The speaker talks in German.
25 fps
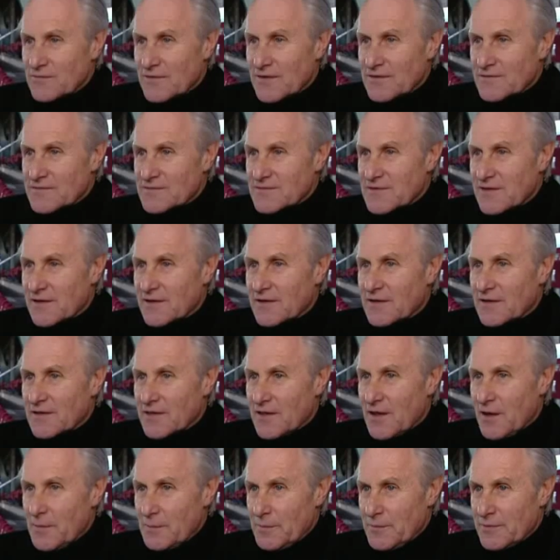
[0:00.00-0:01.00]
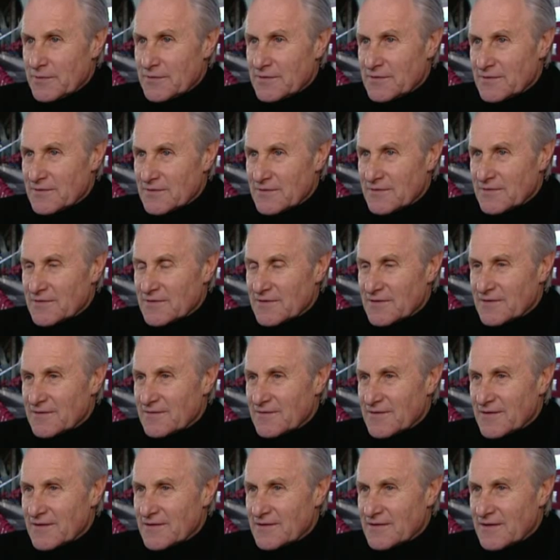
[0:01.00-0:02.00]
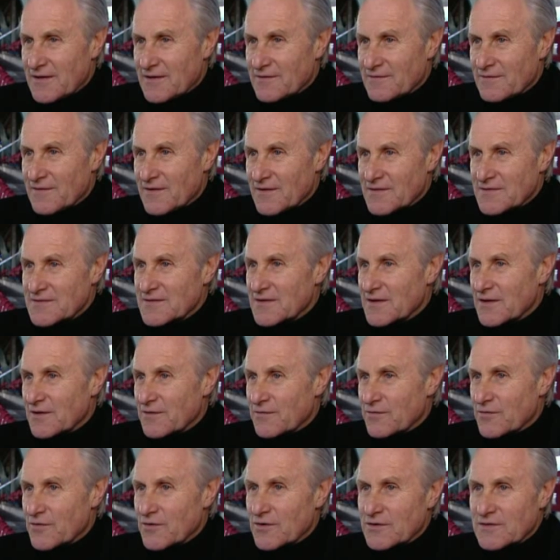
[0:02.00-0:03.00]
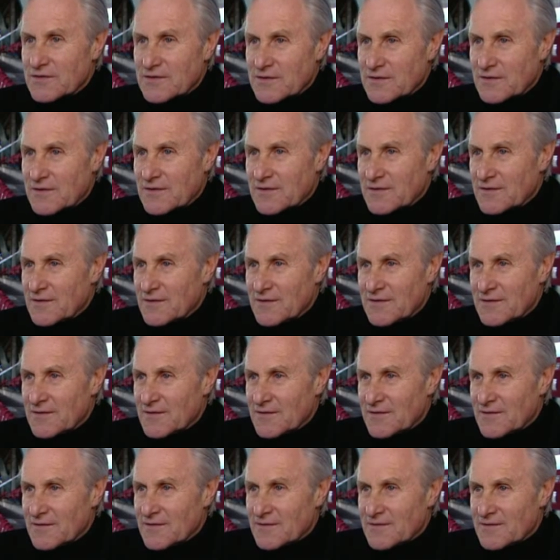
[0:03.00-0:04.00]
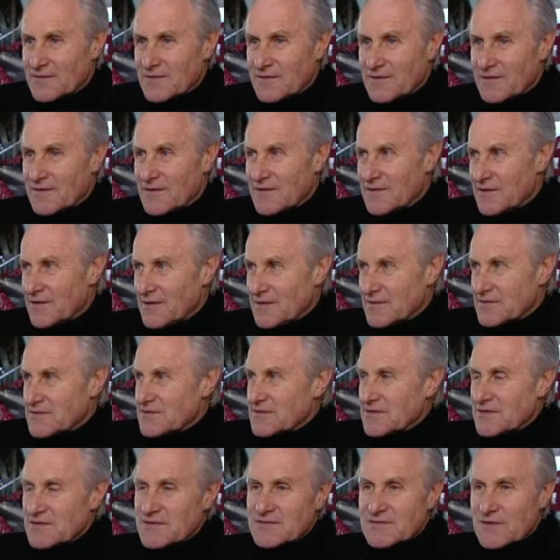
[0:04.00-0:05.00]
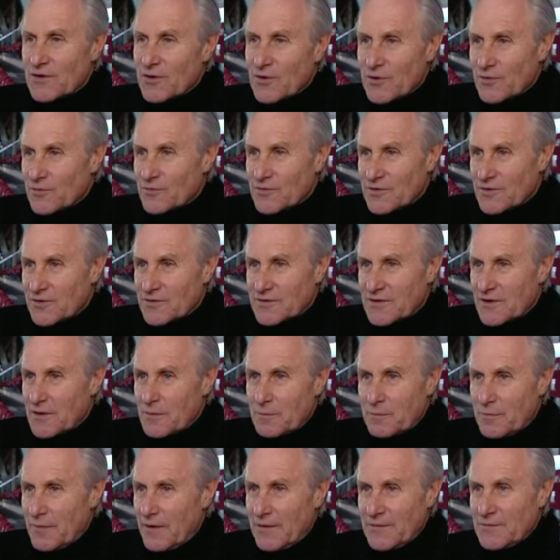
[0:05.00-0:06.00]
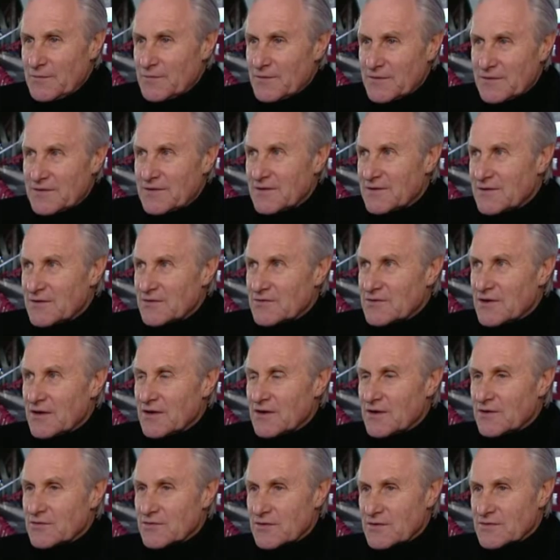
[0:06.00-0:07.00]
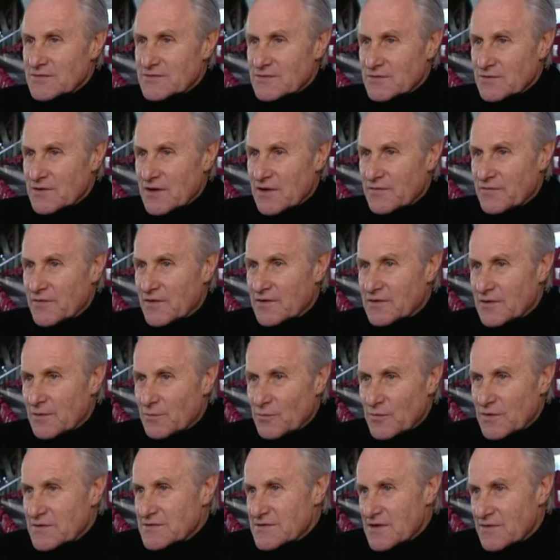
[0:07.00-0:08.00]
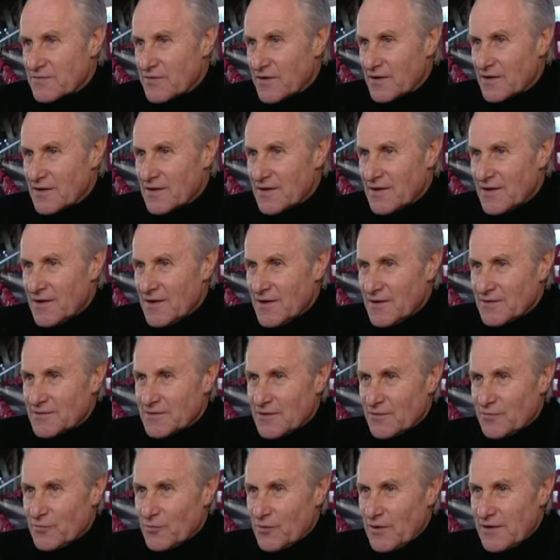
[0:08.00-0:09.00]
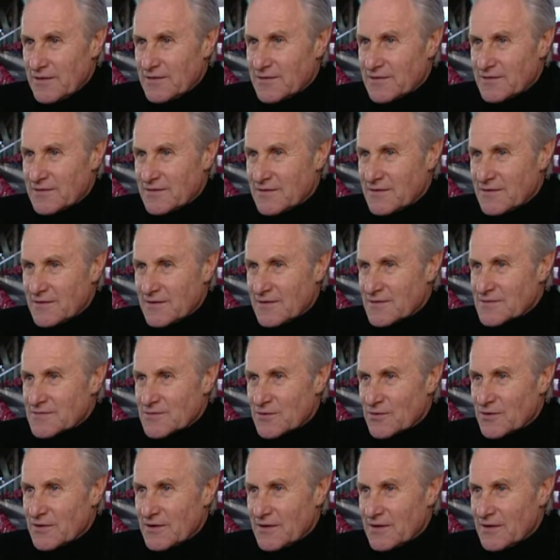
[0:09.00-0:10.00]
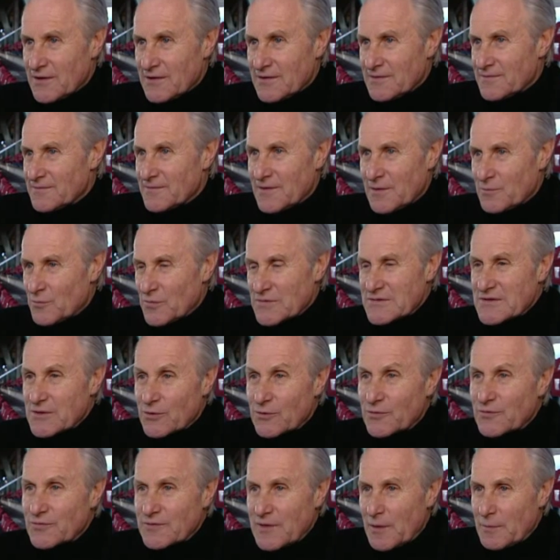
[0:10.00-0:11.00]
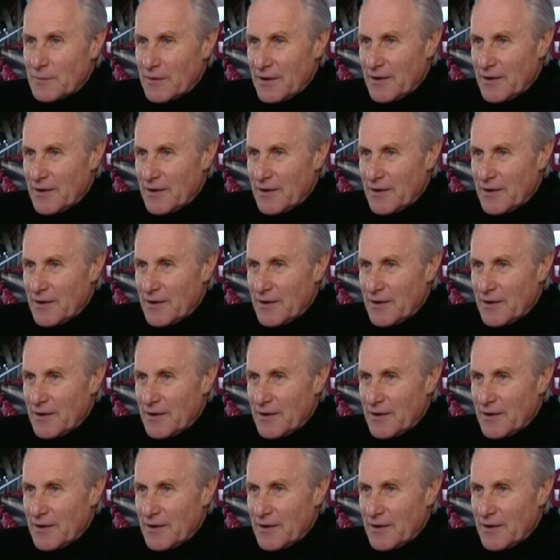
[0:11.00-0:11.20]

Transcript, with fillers: und wenn es nicht klappt, dann wird er wahnsinnig wütig. Dann kann er ins Eis hauen oder in die Banden hineinschlagen oder so. Einfach, dann muss einfach der Wut so ein bisschen, muss Luft